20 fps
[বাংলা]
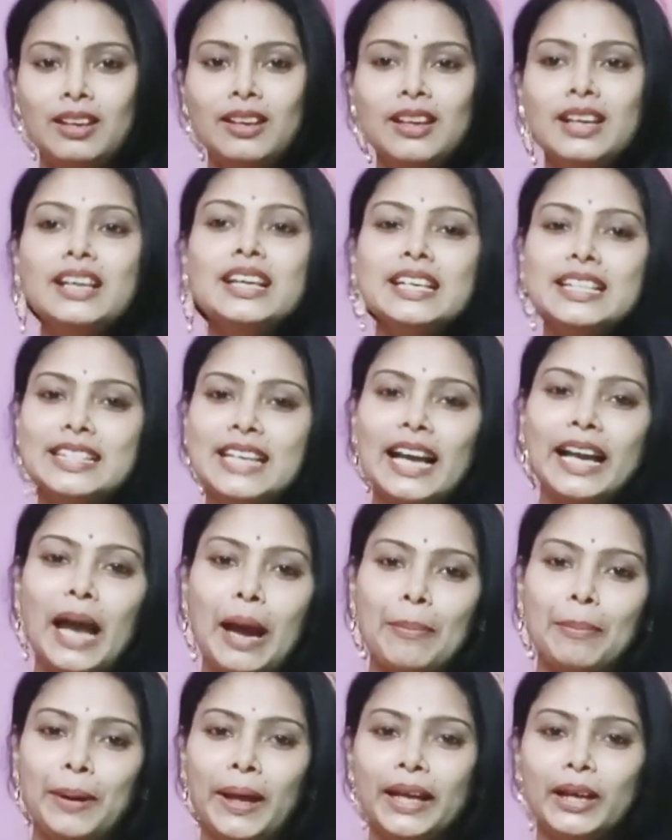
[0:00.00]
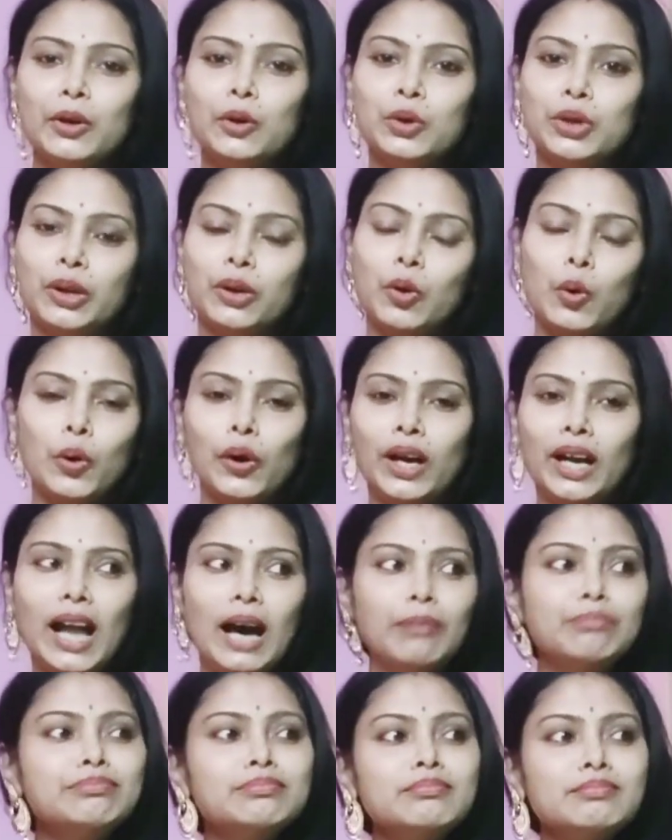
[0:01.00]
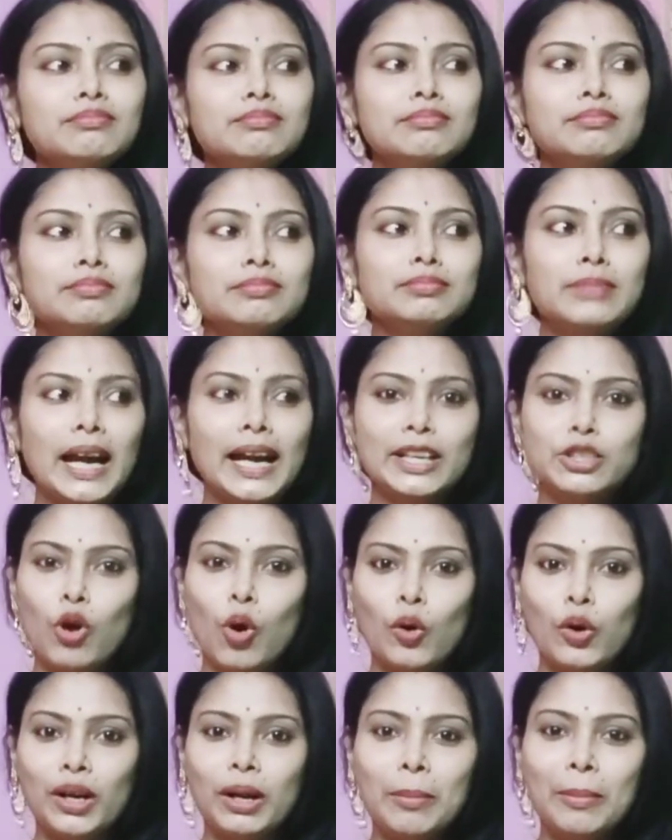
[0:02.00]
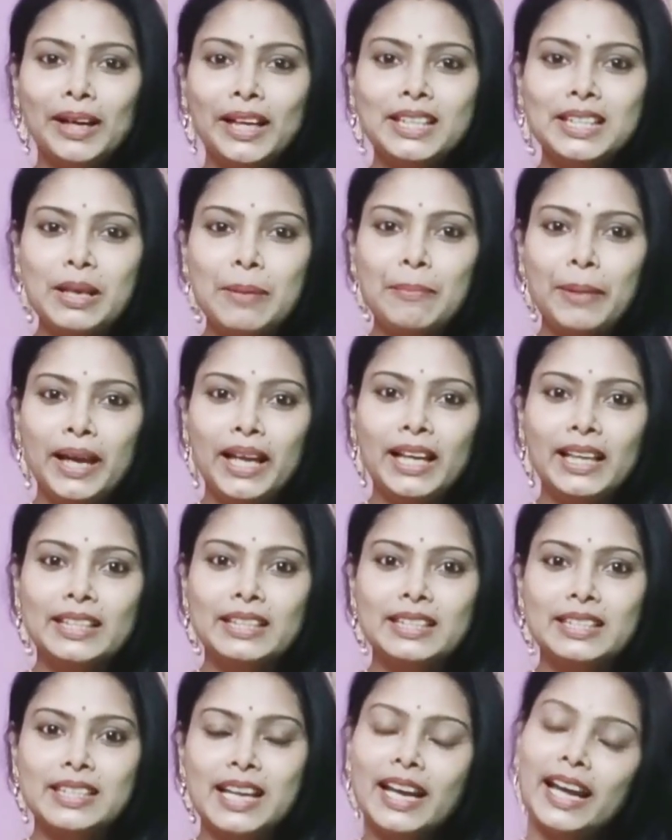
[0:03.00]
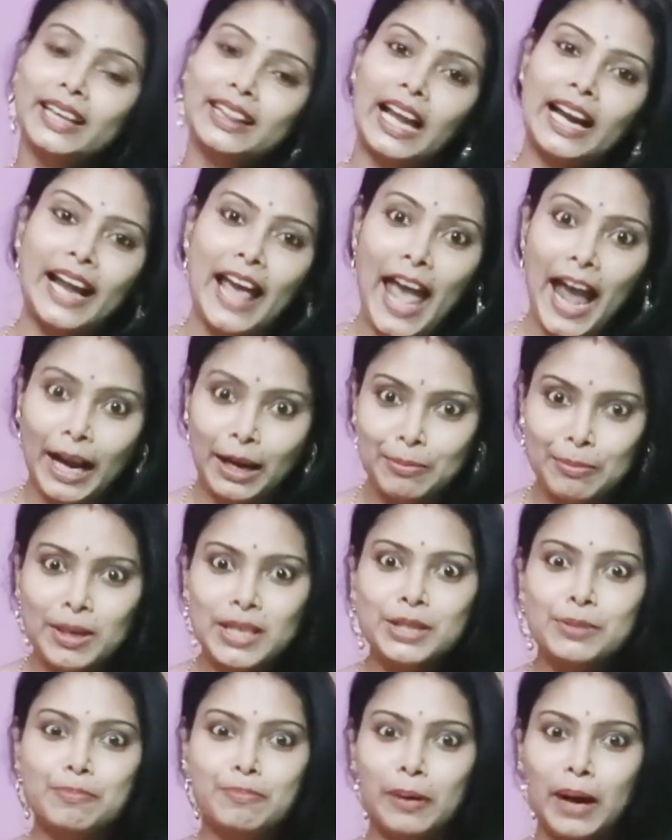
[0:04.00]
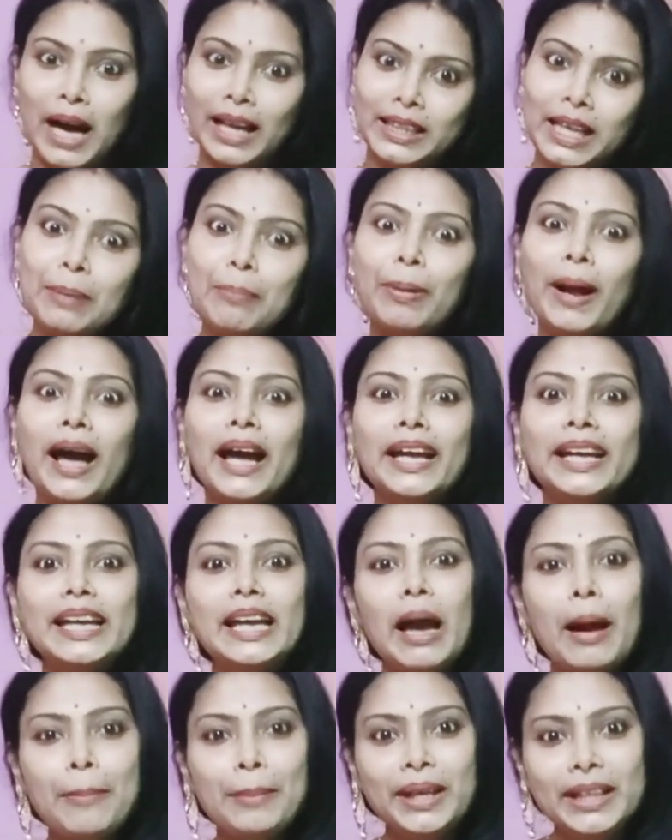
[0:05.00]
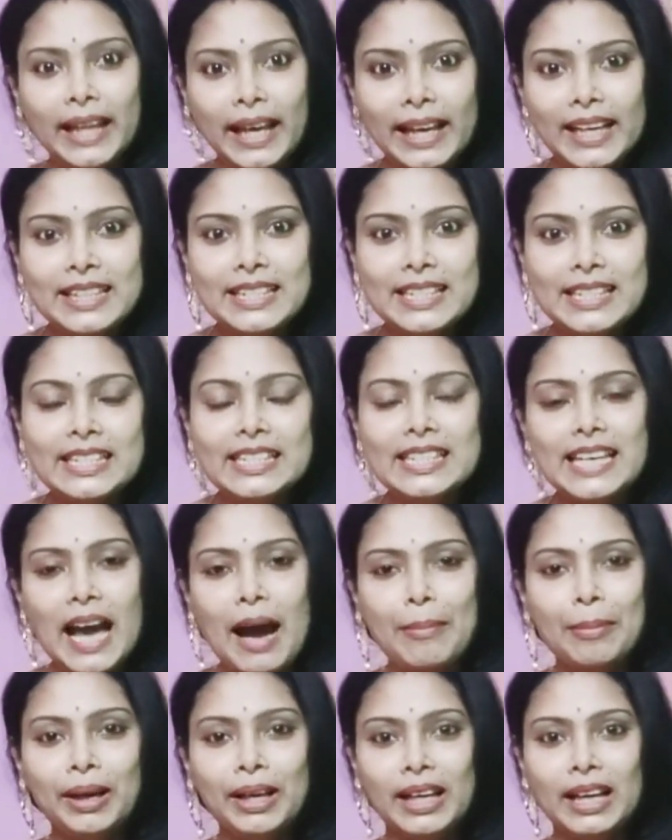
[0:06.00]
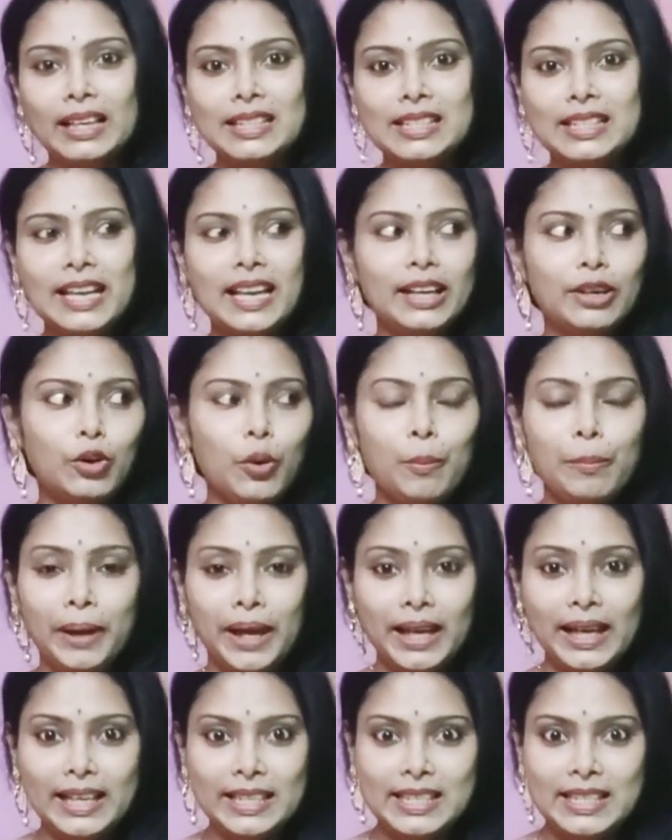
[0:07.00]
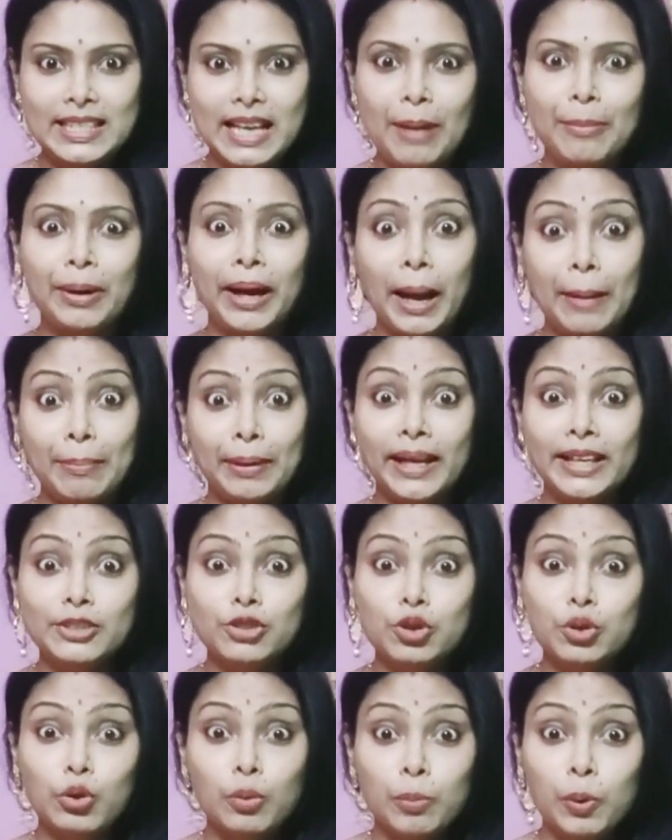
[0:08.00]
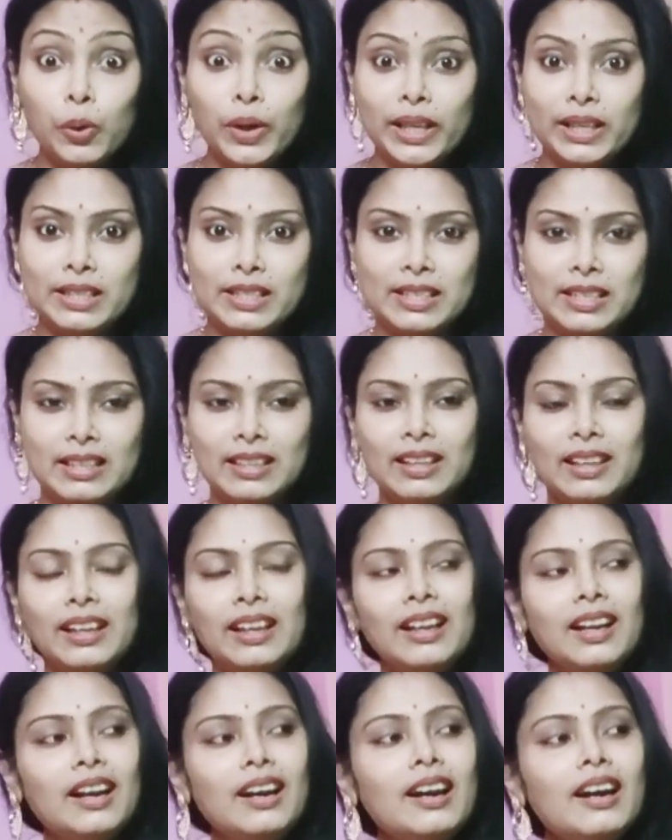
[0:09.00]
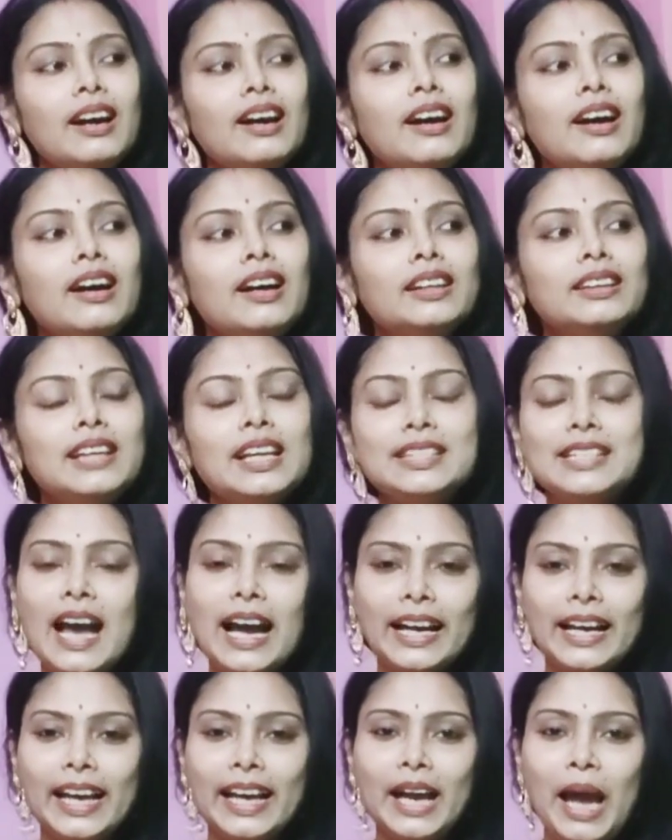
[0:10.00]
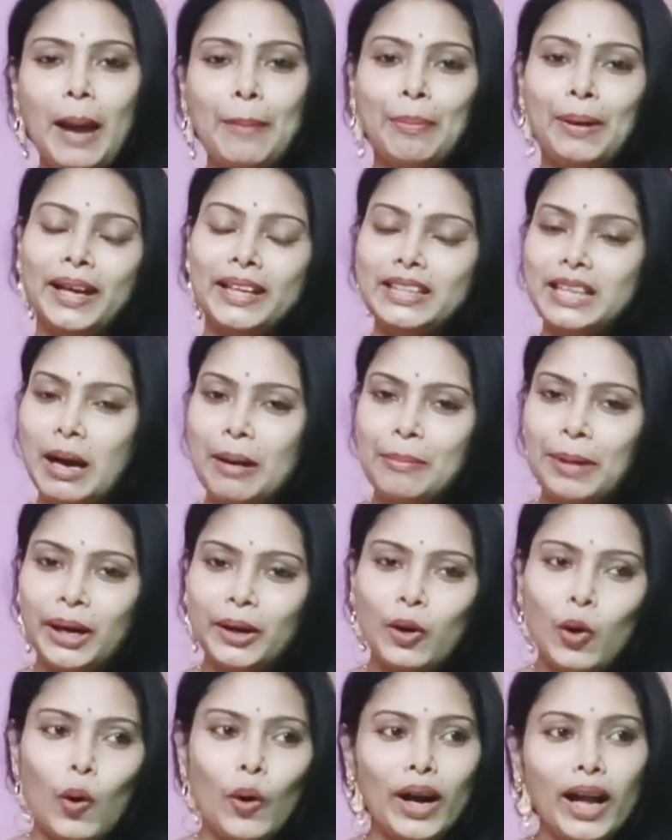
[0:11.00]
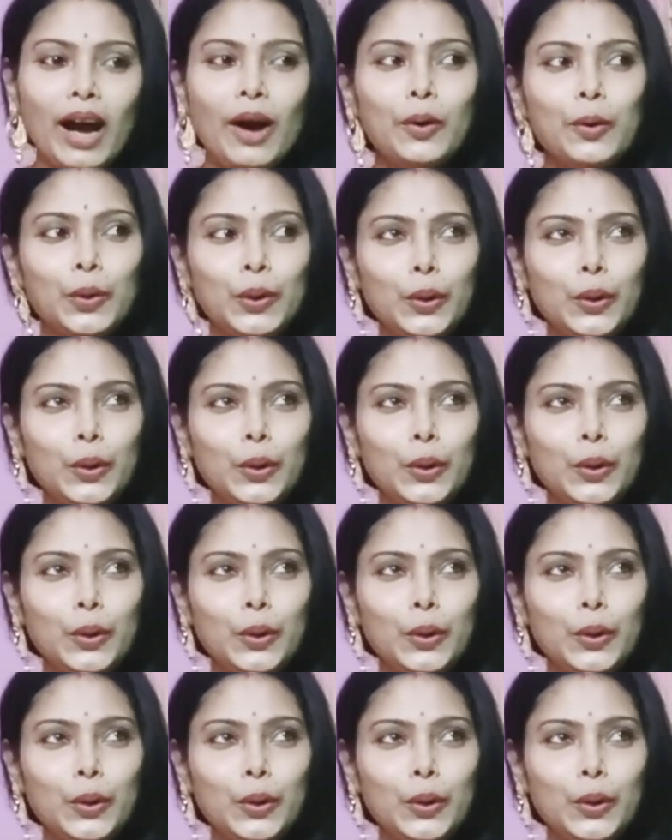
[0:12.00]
যাকে অ্যাপ্লাই করলাম মানে যখন আমার কাছে মেল এসছে তার এক মাস বাদে প্রায় গিয়ে আমি দেখেছি যে আমার কাছে এরকম মেল এসছে আমাকে অ্যাপ্লাইয়ের জন্য বলেছে তা যাকে অ্যাপ্লাইটা আমার করা হলো